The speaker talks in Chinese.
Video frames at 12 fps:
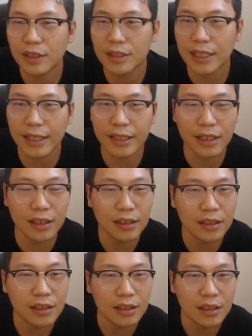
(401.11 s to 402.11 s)
下一个，
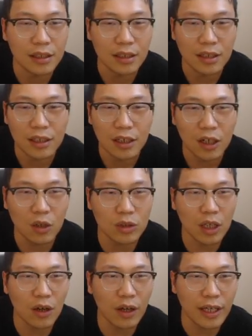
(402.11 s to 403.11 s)
后
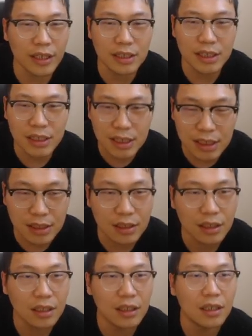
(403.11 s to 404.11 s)
到 A 七，
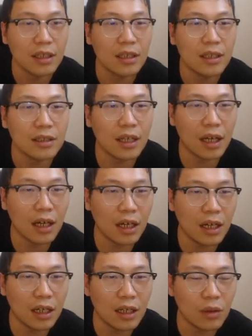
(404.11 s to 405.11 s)

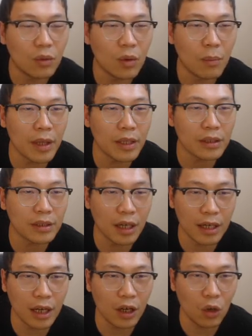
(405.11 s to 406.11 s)
那我们
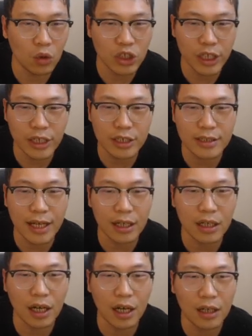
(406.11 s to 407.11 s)
当然后吃 H 三
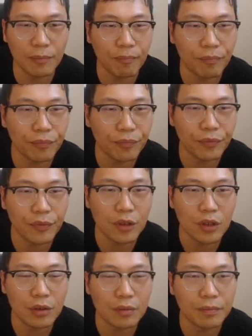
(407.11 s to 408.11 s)
更好，
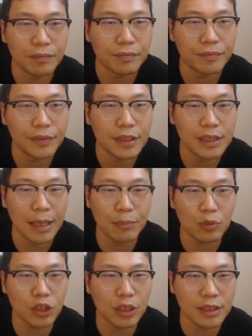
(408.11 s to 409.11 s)
下
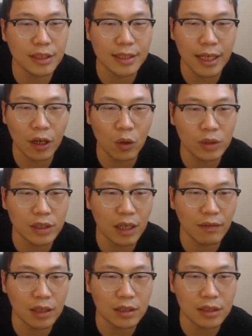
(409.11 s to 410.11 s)
步车 G 三，后
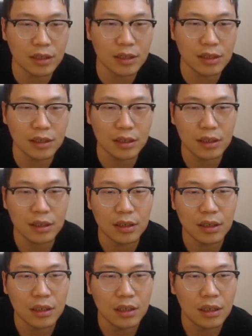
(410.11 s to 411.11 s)
将王 G 七。
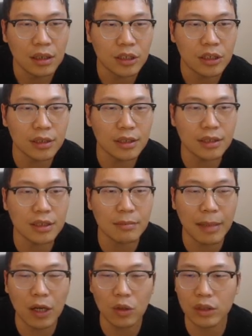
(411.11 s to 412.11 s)
车祭司
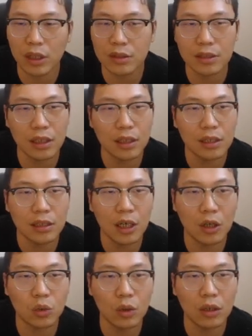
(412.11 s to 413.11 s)
把后吊死了，然
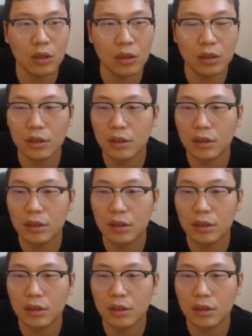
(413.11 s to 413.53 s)
后多后。